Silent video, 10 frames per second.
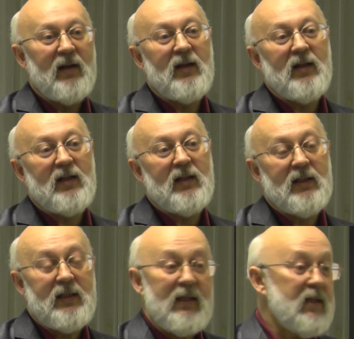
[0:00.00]

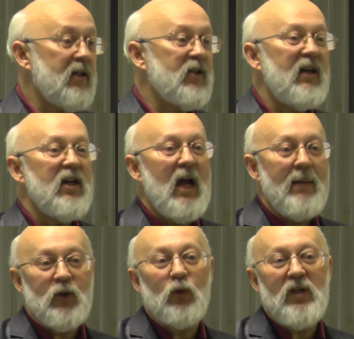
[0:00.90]
А, если с
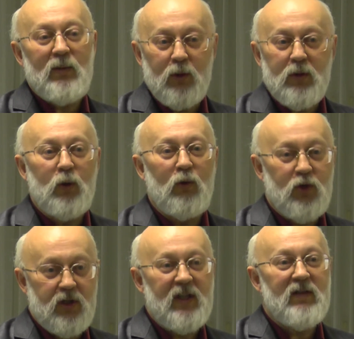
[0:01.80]
Соликамском, само слово
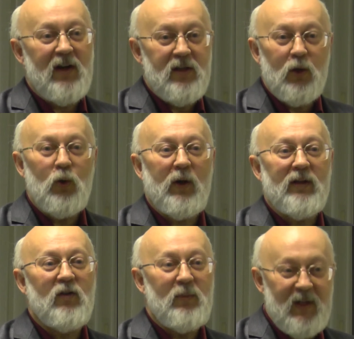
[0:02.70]
уже название
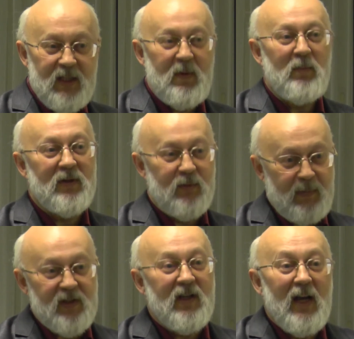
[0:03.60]
города, в принципе,
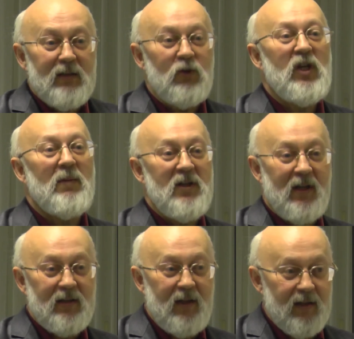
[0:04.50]
подсказывает, чем они
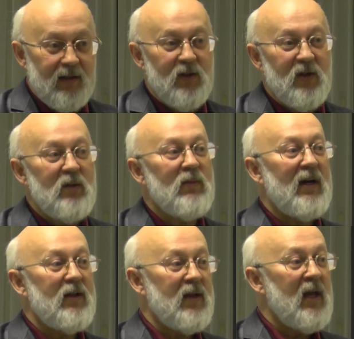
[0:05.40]
конкретно
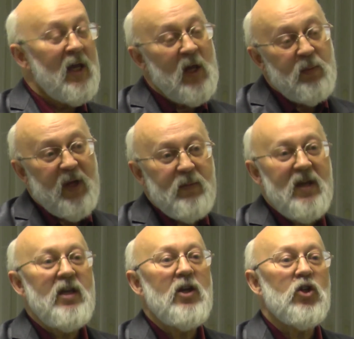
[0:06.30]
занимались.
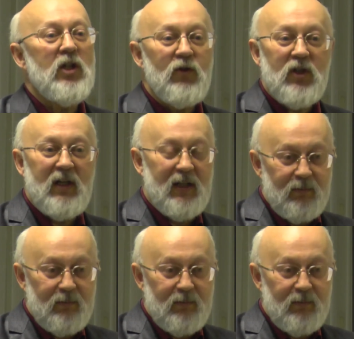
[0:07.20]
Перемяки, жившие